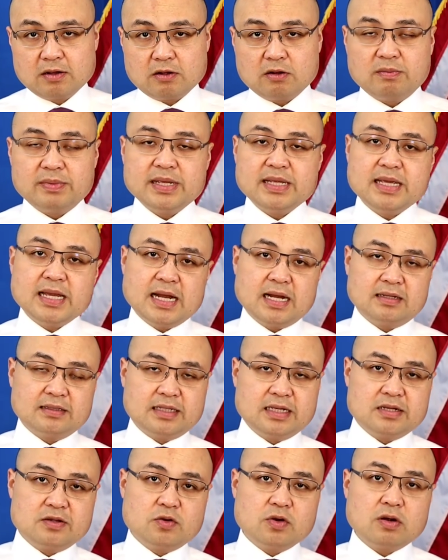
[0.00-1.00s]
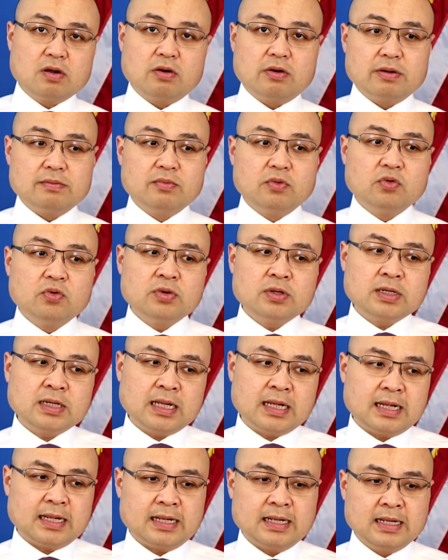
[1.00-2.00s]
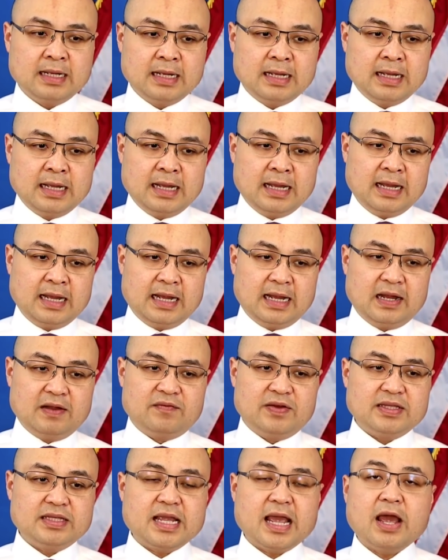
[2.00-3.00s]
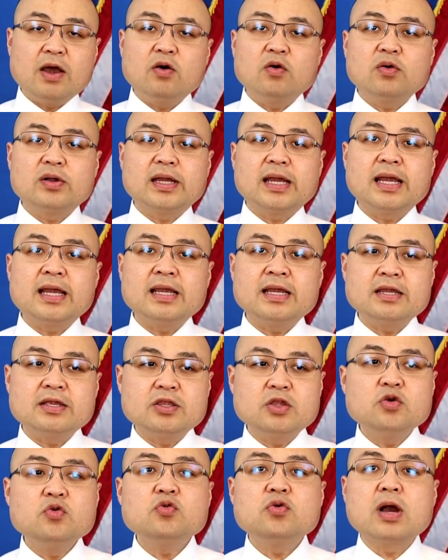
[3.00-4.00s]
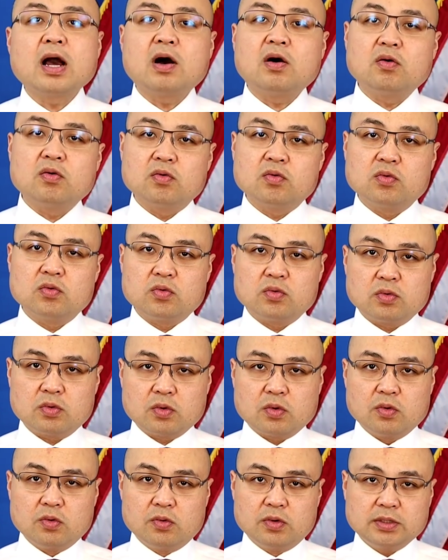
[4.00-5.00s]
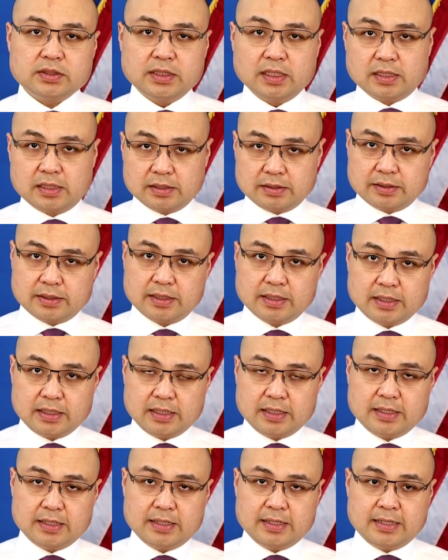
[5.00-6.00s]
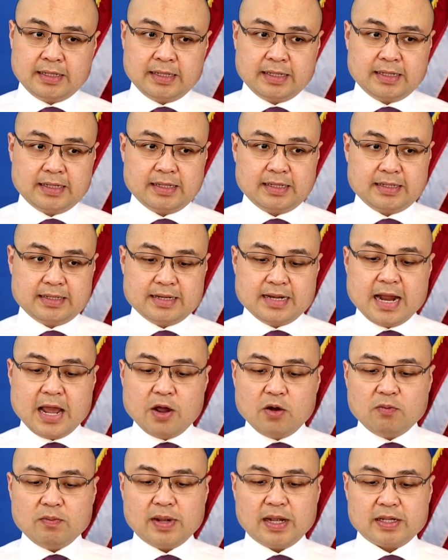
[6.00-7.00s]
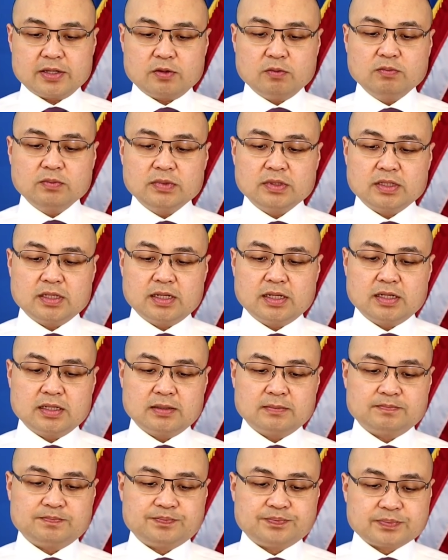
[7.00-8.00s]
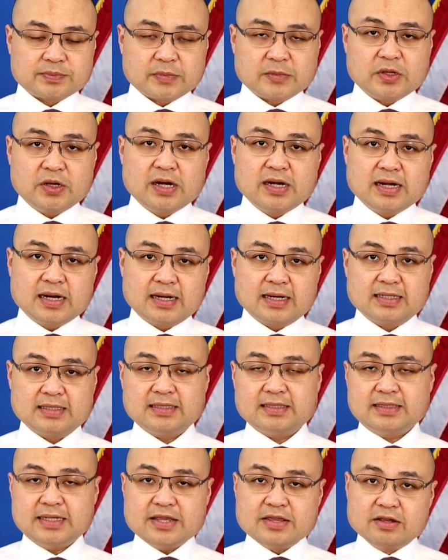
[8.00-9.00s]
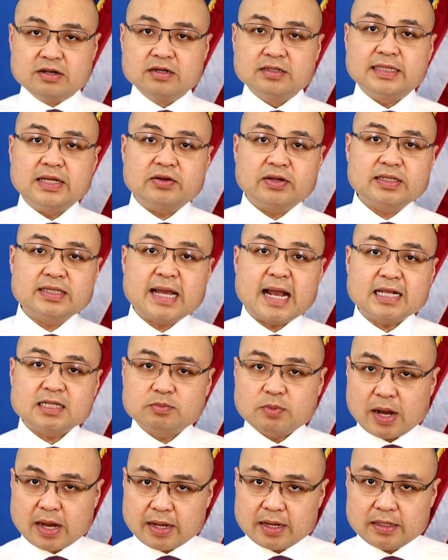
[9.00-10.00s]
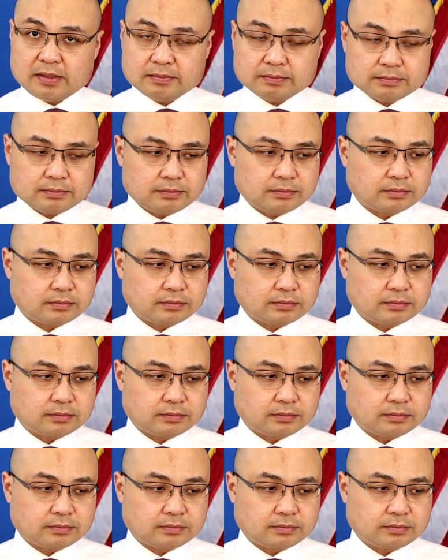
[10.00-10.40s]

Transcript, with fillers: Còn bây giờ thì quốc hội muốn là à, phải theo cái nhu cầu của từng người. À, nếu mà chúng à, cho nên là sẽ dựa theo cái tax bracket